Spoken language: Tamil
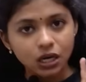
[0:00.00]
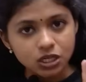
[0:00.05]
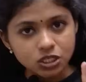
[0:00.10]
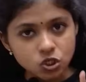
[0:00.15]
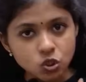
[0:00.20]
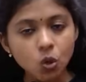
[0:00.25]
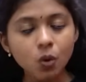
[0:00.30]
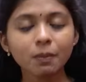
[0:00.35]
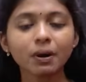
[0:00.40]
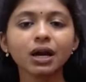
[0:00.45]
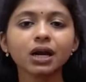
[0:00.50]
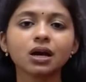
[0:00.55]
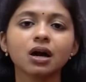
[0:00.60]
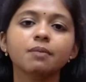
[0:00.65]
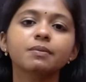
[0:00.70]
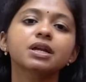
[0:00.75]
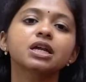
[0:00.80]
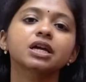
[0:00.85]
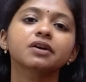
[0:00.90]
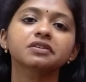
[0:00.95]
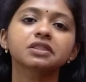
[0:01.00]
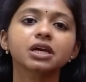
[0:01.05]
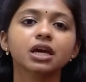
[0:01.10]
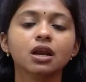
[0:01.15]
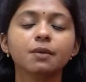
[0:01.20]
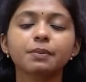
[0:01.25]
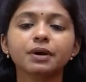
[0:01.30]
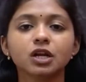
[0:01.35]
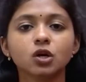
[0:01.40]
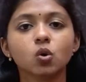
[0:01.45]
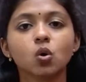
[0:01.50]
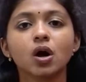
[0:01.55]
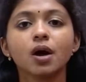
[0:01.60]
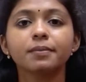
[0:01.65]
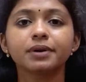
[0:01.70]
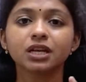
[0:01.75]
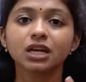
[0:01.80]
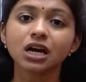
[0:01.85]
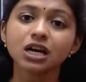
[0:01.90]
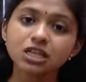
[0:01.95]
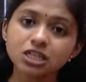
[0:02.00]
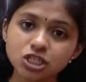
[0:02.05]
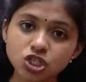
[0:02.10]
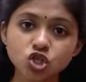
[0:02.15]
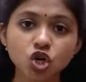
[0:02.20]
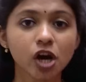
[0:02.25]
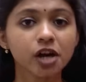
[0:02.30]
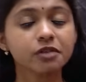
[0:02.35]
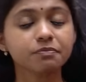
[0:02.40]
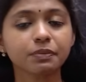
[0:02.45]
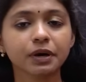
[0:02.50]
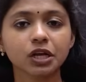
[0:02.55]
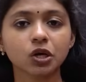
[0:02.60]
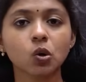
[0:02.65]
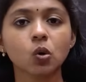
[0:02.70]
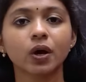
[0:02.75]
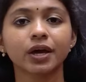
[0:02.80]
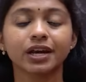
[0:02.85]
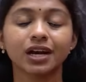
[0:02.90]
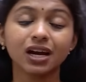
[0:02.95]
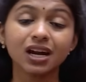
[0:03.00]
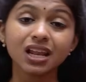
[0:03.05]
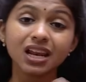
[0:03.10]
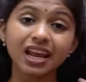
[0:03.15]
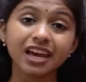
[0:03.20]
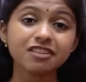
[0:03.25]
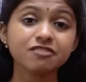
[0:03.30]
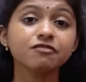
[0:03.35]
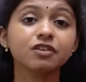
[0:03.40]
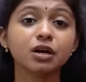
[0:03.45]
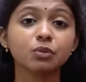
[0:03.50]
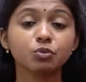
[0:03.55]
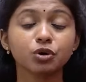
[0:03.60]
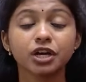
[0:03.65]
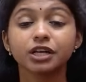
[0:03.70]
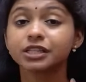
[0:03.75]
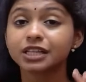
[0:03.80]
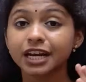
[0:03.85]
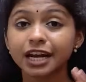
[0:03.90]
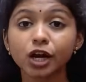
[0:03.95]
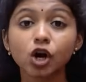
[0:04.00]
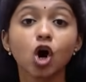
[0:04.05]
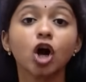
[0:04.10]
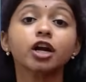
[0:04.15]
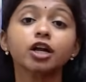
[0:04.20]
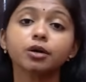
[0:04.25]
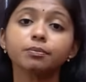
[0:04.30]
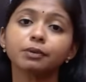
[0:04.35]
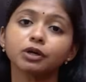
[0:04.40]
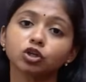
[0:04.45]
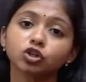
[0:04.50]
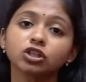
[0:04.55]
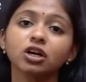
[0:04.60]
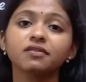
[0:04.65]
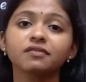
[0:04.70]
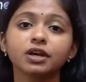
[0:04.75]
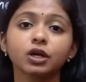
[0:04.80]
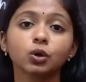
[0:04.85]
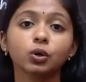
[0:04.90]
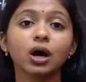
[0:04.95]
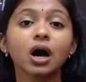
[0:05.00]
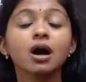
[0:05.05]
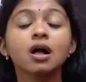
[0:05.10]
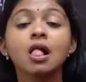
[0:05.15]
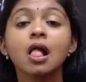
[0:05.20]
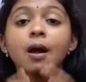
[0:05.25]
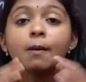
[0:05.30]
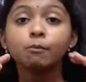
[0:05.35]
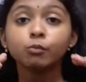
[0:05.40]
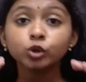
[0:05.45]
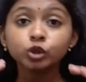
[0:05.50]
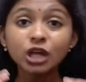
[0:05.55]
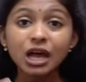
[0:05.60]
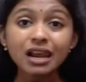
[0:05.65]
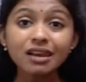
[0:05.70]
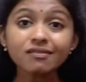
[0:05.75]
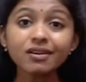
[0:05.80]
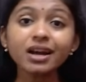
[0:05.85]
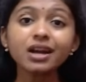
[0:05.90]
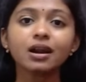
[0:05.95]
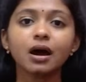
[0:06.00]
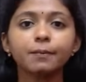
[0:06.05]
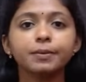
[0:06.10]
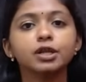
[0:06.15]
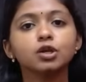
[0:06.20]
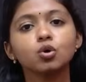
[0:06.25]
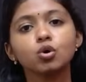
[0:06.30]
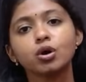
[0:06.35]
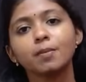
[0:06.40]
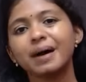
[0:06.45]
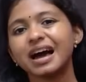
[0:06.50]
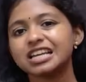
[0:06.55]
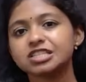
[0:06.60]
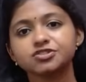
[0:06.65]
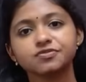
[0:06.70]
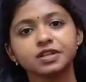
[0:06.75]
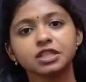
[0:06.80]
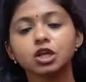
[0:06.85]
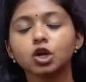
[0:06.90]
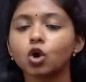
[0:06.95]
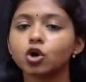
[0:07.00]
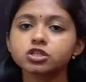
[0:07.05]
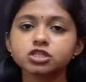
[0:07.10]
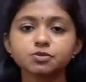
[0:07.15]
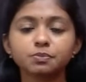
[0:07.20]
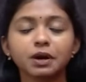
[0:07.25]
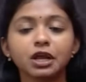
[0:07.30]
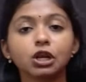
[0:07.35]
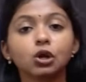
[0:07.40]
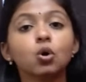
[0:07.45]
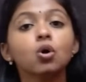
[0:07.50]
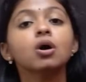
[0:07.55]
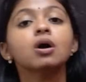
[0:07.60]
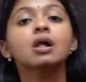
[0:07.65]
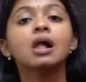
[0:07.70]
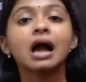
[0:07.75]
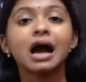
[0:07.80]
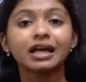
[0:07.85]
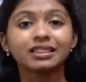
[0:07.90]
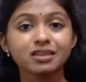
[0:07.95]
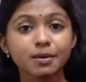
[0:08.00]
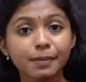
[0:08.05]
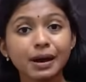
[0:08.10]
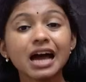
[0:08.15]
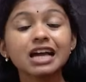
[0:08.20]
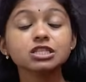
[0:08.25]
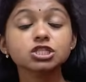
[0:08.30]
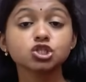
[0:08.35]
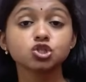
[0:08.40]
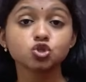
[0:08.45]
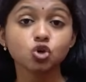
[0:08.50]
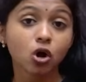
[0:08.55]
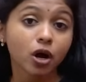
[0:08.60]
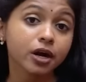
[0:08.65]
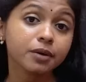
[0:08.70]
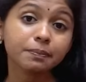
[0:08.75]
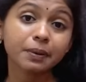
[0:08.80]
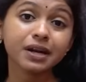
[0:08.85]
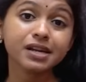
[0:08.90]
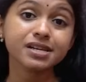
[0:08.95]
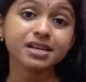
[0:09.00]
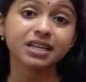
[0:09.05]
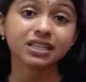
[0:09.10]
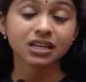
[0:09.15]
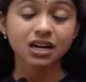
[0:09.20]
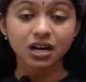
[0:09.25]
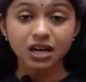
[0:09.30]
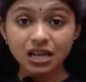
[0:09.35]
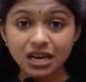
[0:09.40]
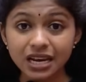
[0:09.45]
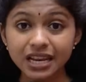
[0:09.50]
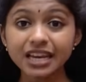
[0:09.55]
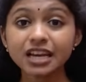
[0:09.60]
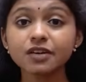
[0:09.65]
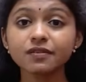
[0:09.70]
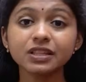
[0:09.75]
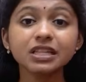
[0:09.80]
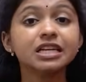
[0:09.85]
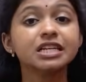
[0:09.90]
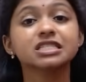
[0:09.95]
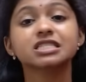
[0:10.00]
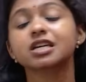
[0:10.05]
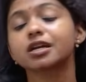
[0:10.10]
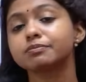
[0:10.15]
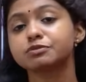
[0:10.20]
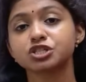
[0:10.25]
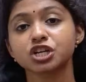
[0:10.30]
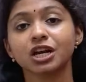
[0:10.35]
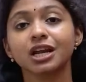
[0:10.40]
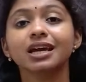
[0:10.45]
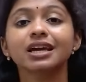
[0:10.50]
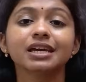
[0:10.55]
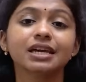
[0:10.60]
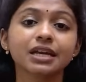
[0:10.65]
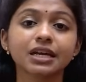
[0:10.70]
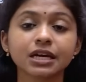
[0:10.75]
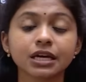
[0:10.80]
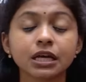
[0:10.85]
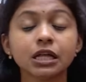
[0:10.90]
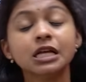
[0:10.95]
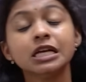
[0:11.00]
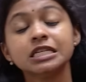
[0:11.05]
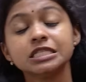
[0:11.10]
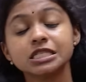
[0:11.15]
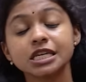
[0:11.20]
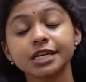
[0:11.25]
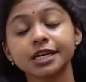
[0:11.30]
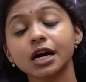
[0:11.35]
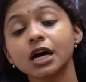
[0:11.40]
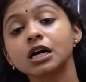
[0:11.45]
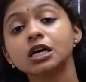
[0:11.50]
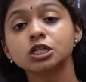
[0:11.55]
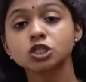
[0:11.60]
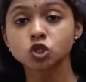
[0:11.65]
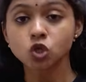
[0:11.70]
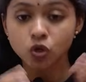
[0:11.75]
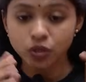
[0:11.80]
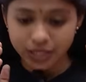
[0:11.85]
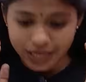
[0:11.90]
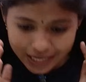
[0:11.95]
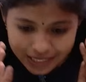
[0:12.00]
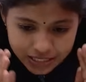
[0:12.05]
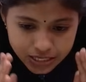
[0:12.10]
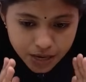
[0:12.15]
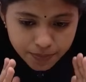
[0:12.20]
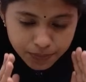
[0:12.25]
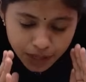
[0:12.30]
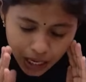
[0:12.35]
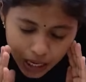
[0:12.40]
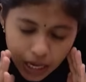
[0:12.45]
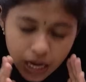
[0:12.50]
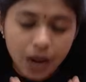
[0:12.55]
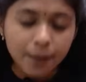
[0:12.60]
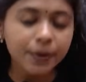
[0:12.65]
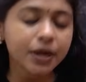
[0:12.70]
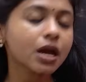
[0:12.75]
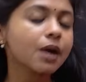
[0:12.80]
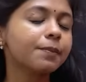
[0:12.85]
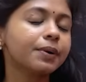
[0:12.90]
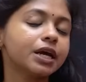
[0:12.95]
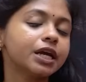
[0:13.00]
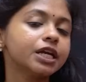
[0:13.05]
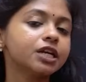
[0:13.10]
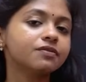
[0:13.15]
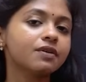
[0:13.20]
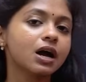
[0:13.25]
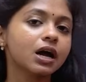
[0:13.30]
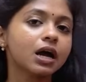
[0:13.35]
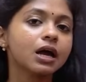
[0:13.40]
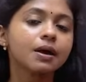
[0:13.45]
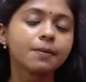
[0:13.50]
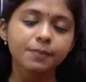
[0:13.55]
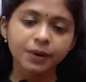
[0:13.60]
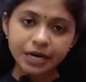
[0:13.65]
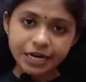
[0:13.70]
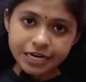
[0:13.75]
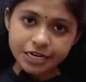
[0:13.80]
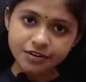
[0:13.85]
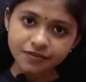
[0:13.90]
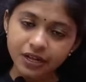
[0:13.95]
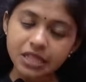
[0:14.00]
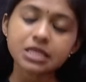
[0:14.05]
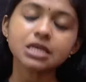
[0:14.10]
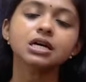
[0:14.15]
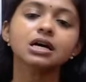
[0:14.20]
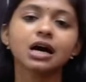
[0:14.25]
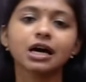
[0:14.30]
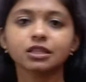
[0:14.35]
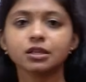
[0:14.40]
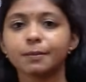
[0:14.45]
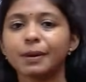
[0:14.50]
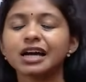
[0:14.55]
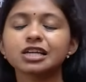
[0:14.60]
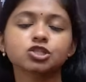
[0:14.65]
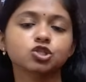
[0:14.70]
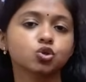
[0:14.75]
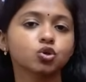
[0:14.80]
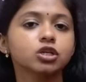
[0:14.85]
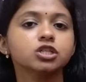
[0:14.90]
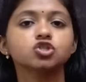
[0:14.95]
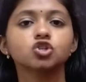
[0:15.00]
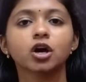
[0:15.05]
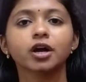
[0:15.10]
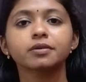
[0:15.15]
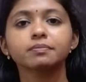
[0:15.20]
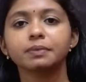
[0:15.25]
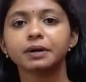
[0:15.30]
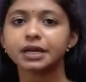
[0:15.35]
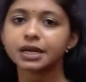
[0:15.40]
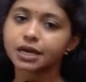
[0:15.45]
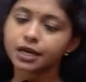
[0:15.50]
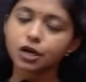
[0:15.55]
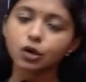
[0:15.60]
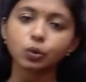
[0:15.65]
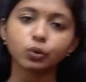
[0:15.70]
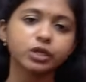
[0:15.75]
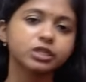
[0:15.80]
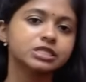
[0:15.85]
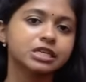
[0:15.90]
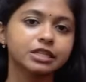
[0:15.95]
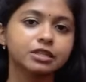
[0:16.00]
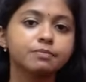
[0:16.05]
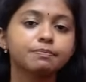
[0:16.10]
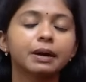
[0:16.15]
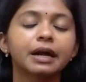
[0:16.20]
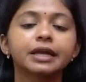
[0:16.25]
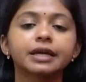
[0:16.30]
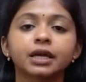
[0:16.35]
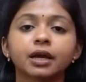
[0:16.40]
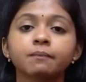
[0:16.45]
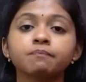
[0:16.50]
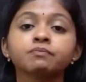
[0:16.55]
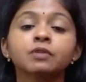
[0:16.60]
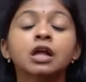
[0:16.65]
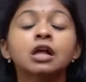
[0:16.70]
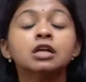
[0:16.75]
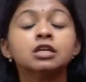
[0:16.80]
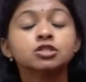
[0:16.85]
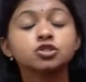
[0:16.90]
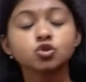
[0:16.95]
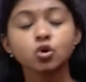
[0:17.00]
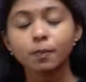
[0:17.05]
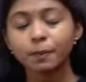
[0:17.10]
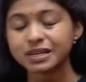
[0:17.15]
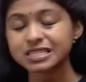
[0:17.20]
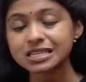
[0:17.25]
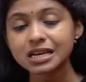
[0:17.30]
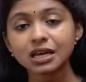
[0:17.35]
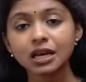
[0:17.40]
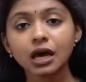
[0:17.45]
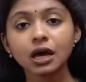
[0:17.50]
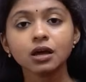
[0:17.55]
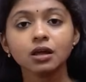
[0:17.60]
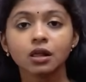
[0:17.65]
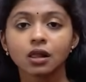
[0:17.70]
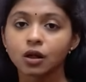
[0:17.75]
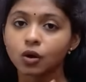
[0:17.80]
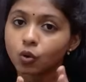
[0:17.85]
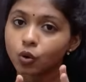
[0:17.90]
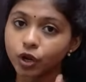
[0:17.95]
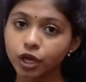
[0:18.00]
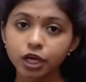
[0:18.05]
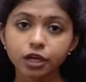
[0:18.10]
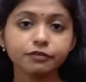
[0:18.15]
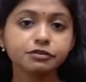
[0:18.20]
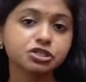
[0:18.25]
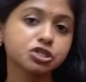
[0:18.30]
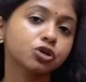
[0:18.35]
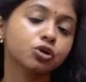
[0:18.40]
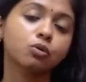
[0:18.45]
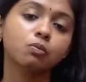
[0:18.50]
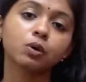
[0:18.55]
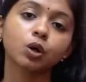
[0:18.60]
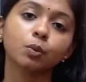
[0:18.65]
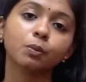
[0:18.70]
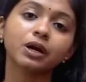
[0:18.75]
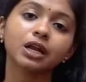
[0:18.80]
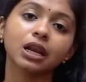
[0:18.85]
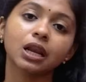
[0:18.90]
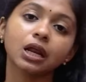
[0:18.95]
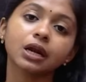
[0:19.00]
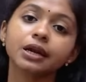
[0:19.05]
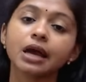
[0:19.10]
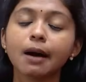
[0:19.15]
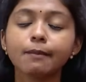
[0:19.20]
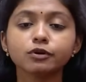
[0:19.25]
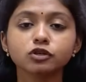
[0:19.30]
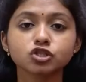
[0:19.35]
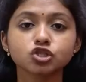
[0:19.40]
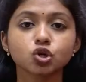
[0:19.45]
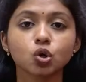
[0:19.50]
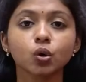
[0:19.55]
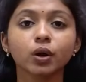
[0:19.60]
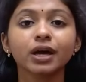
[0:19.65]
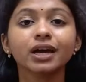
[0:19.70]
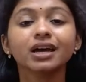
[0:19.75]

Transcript: ஸோ மறக்காமல் நீங்கள் வந்து என்ன பண்ணிக்கோங்க அப்படின்னா ஜாயின் பண்ணிக்கோங்க பண்ணிக்கோங்க என்னால் லைவ் வர முடியாது ரெக்கார்டட் மட்டும்தான் வேணும்னா முதல்வன் அப்படின்னு ஒரு பேட்ச் வந்து லான்ச் பண்ணியிருக்கோம் அந்த பேட்ச் ஜாயின் பண்ணிக்கிறதுக்கான லிங்க் வந்து டிஸ்கிரிப்ஷனில் இருக்குது சரியா ஸோ இந்த எக்ஸாம் நல்லபடியாக பண்ணிட்டு வாங்க பண்ணிட்டு வந்து அந்த பேட்ச் கூட ஜாயின் பண்ணி எங்கள் கூட சேர்ந்து படிங்க ஸோ பசங்களா ஒரே ஒரு விஷயம் ரொம்ப ரொம்ப நல்லா ஞாபகம் வச்சுக்கோங்க